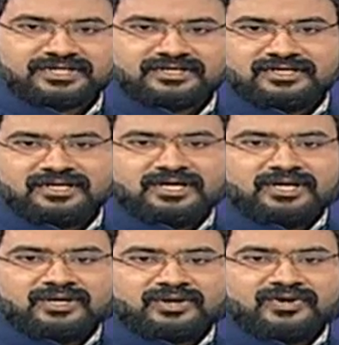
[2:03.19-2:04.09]
ఉంది
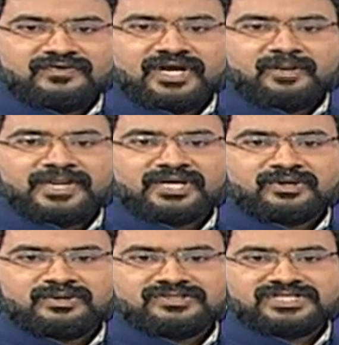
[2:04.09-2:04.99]
రెండు వేల
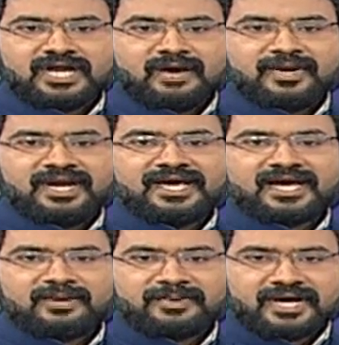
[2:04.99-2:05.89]
పదకొండు జనాభా
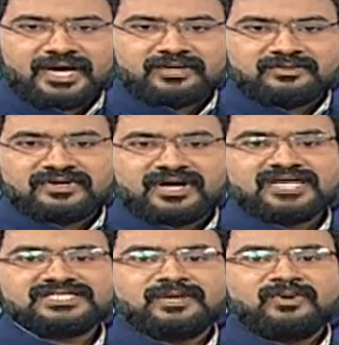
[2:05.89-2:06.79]
లెక్కల ప్రకారం
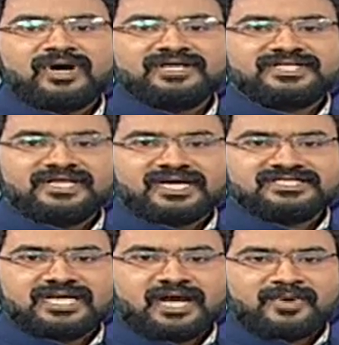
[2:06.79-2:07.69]
రాష్ట్రంలో
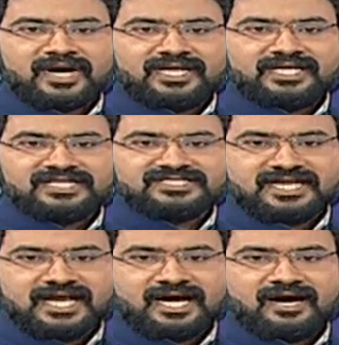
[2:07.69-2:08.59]
అత్యధిక జనాభా కలిగిన
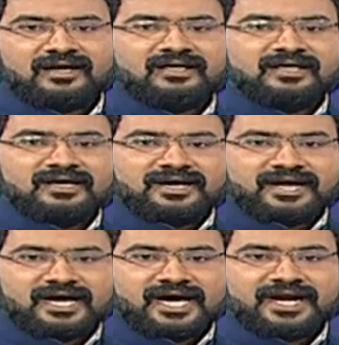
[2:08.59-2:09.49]
జిల్లాగా
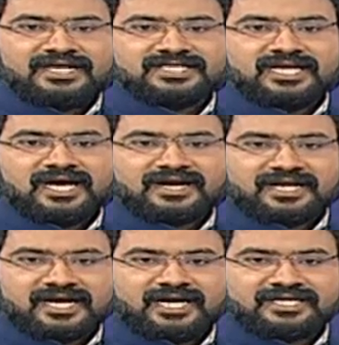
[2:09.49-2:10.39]
రంగారెడ్డి జిల్లా
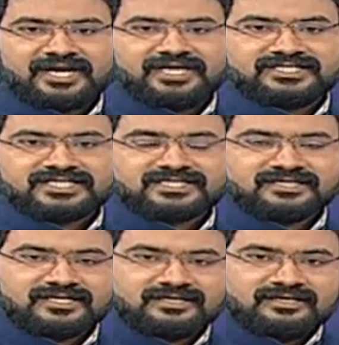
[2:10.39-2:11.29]
రికార్డ్ క్రియేట్
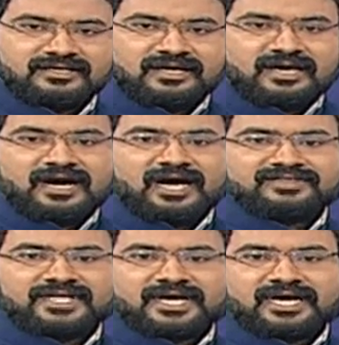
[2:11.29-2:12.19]
చేసింది
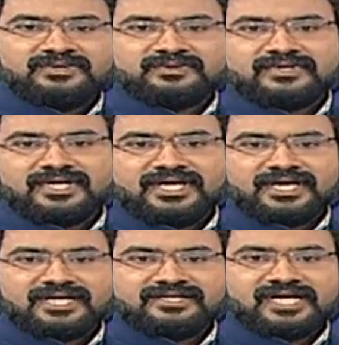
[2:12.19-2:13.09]
అంతేకాదు
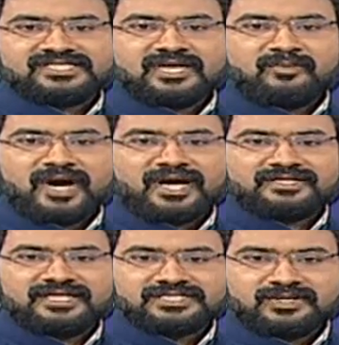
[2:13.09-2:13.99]
ఇక దక్షిణ
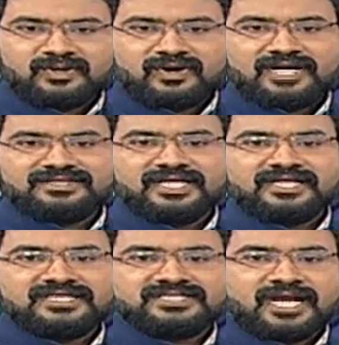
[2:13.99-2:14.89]
భారతదేశంలో
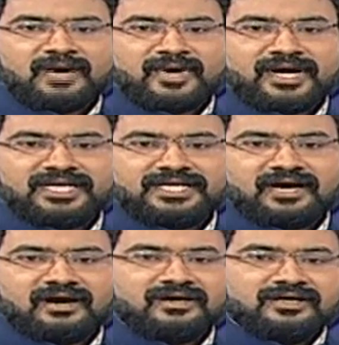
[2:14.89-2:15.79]
అత్యధిక జనాభా
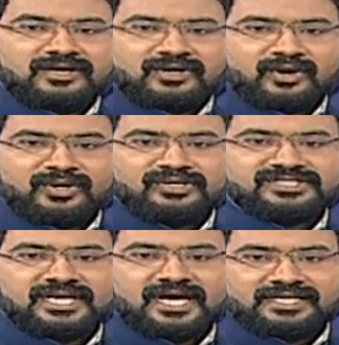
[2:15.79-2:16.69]
కలిగిన రెండో
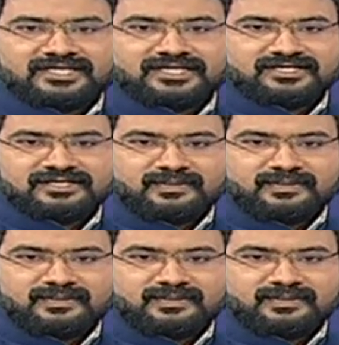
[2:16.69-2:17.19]
జిల్లా ఇది